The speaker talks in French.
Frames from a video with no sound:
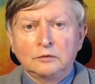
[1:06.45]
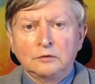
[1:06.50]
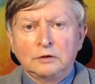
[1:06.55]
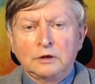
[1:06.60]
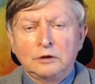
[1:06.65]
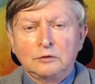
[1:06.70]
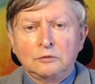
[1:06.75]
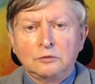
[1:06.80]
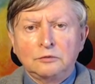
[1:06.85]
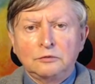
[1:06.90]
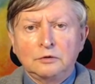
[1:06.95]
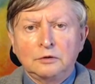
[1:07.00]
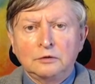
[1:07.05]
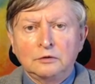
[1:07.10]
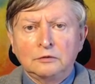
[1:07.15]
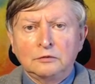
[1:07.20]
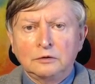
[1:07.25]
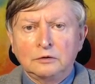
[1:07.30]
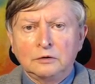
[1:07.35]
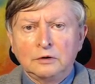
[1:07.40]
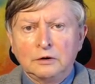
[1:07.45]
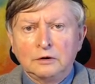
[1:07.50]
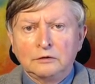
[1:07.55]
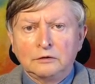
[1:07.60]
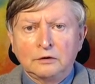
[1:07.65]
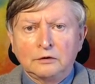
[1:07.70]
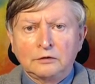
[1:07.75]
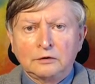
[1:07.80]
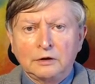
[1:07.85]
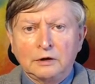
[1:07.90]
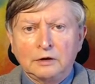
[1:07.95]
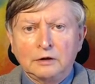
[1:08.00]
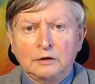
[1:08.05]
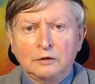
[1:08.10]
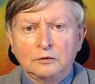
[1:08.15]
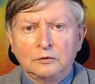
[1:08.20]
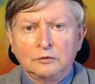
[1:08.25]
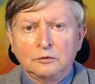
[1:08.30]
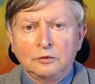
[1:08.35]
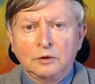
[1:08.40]
quelques ça sera
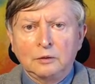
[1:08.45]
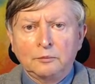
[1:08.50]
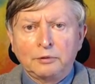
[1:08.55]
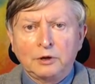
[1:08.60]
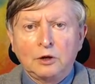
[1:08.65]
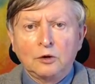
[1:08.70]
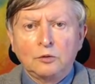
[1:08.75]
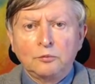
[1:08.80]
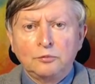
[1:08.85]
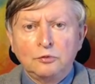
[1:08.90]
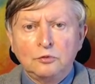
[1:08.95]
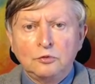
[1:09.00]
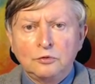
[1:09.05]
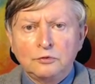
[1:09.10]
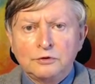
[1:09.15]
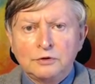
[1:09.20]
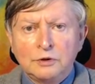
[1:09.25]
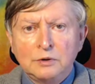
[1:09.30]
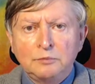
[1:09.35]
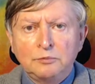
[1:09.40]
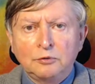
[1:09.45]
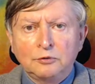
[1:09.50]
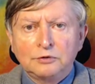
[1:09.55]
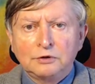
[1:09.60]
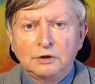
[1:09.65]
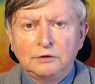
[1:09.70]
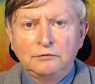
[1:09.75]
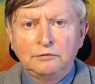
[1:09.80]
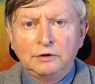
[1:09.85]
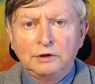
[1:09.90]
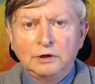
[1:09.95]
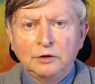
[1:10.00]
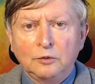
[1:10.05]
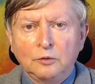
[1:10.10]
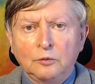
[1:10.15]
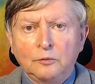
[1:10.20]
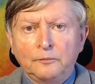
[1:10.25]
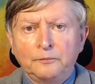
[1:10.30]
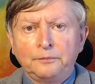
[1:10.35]
euh, un préambule aussi pour cette vidéo.